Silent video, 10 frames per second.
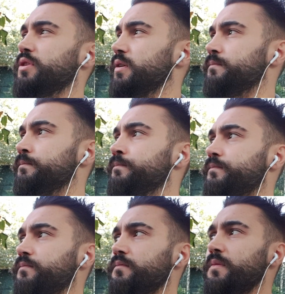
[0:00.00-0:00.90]
ki.
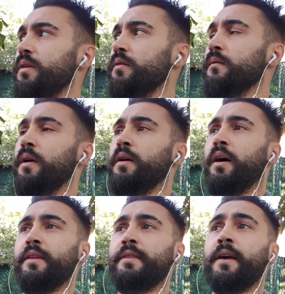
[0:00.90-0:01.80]

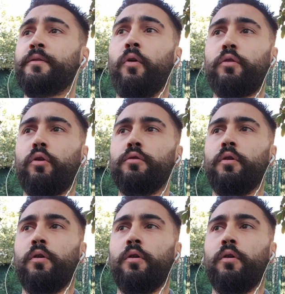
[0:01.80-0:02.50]
Hani network oluyor